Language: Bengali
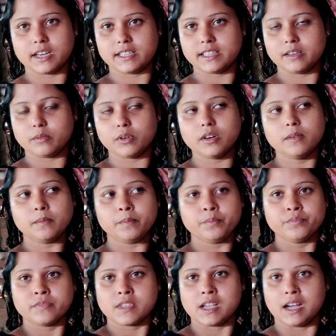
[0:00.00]
ওখানে দেবো
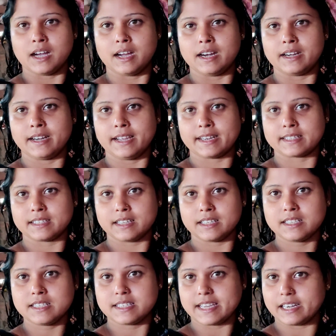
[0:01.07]
আর একটা
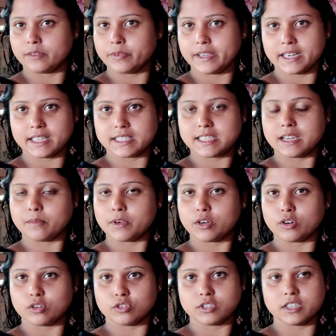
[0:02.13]
স্ট্যান্ড ফ্যান আছে
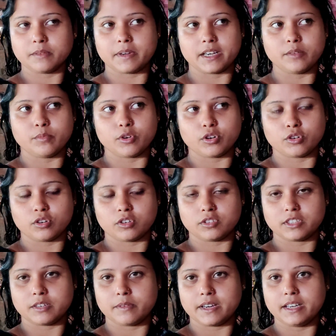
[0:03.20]
আমার ননদের বাড়ি বড়
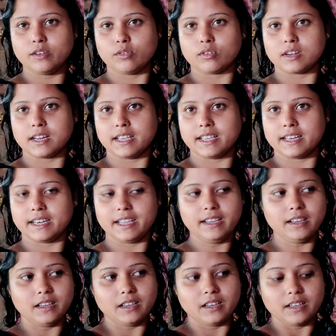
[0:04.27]
ননদের বাড়ি ওটা এনে
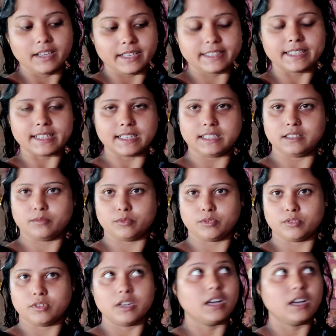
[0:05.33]
এদেরকে দেব